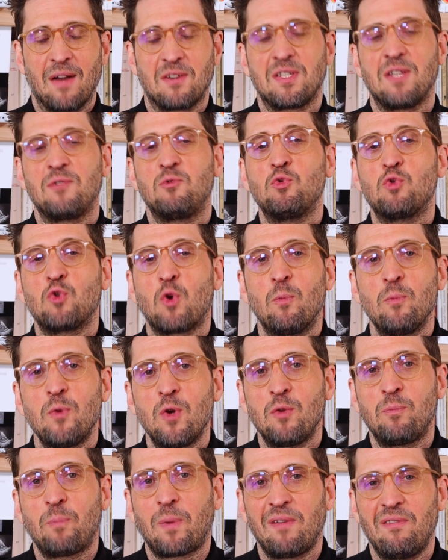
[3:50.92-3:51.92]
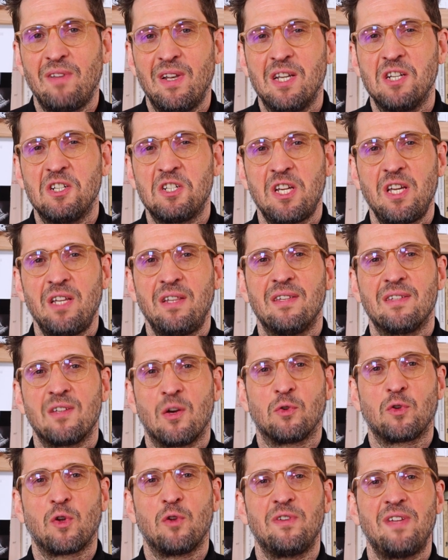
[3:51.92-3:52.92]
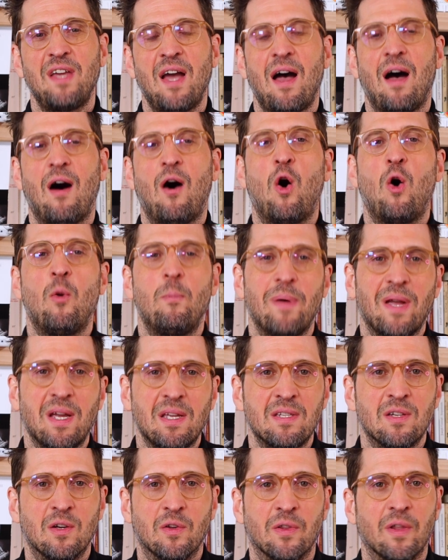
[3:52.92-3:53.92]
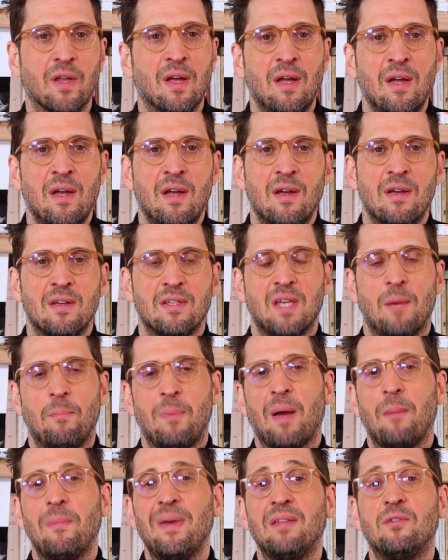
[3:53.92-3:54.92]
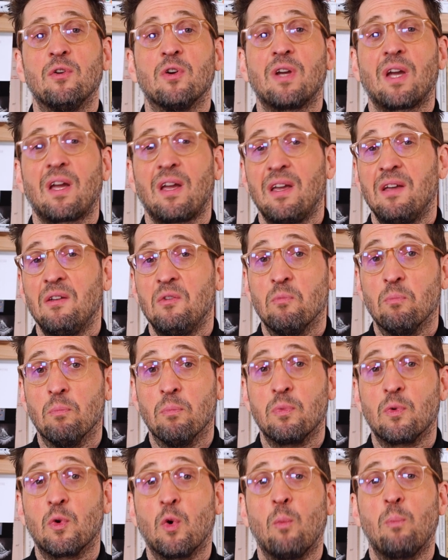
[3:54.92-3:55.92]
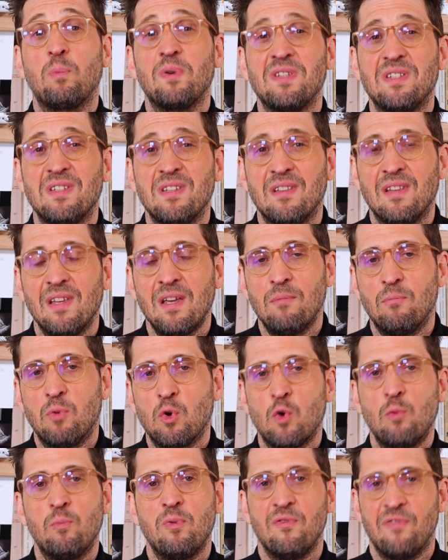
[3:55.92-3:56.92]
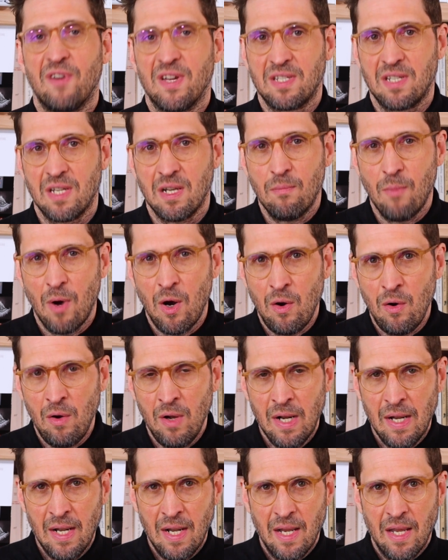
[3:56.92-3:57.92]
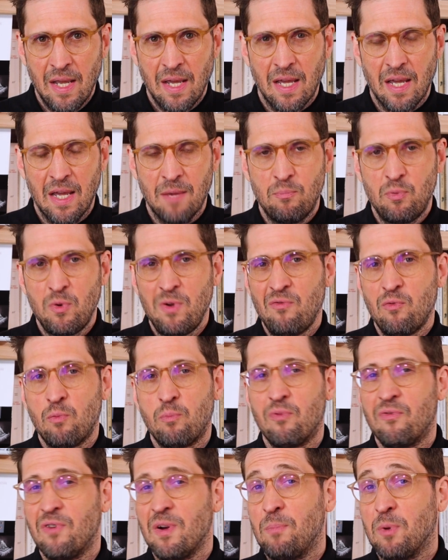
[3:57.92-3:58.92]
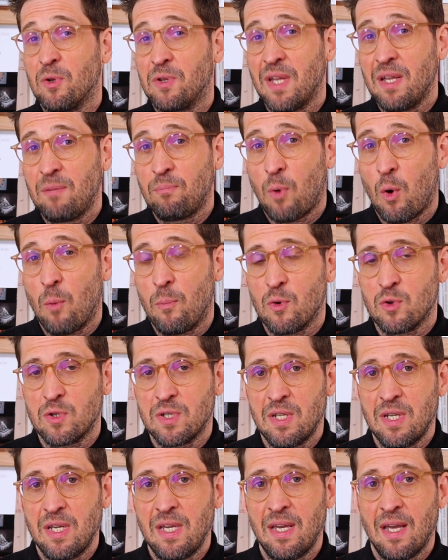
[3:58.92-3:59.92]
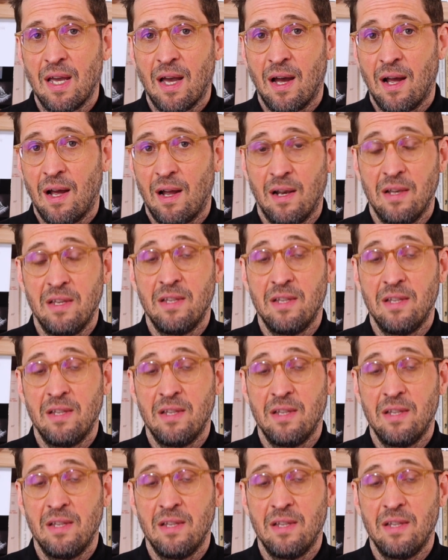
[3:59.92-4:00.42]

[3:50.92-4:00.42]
Alors c'est toujours mieux de privilégier des entretiens en personne. Ça permet de créer une complicité beaucoup plus facilement et puis, vous pouvez peut-être proposer à